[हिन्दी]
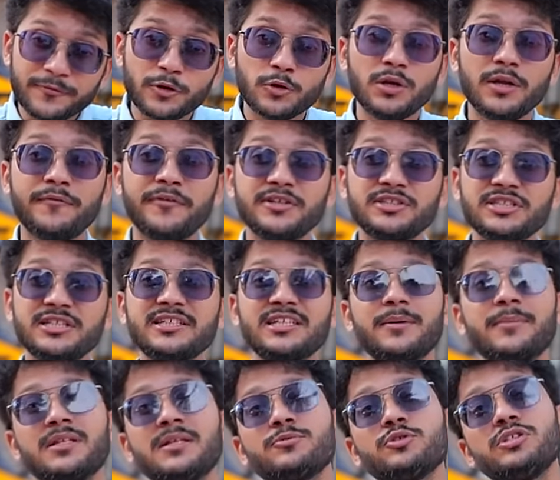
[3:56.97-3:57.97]
फ्यूल इफिशियंट
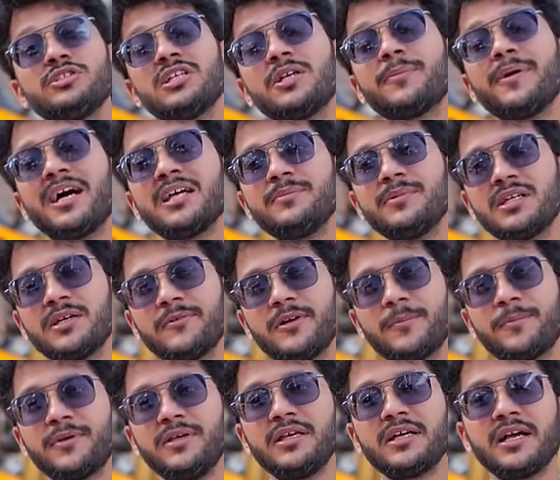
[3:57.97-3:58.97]
है मतलब जो इंजन बाद में
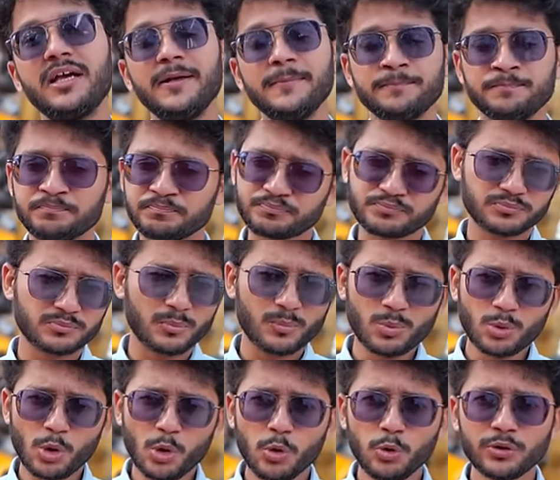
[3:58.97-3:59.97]
डेवलप किए गए
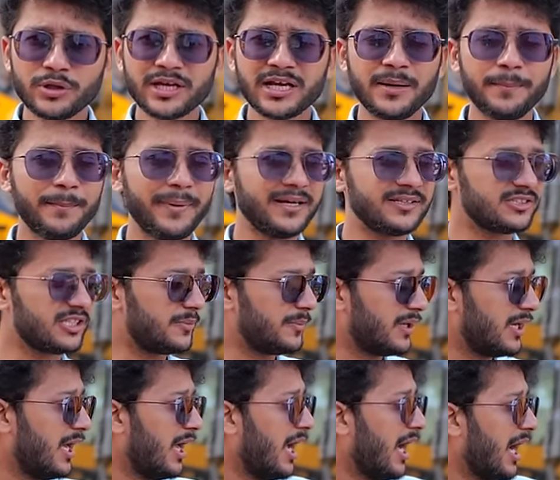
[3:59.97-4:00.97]
उनके कंपैरिजन
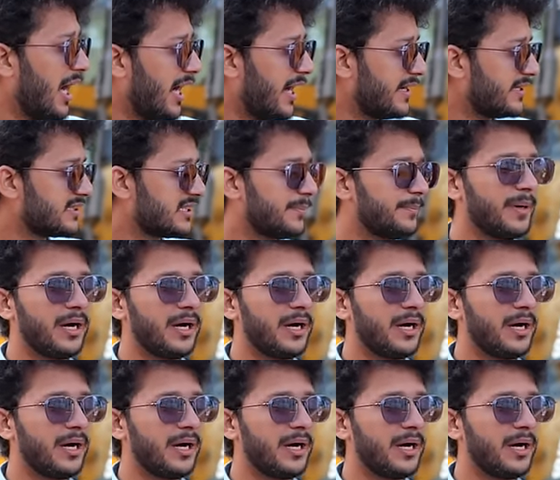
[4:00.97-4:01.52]
में अगर इसके हम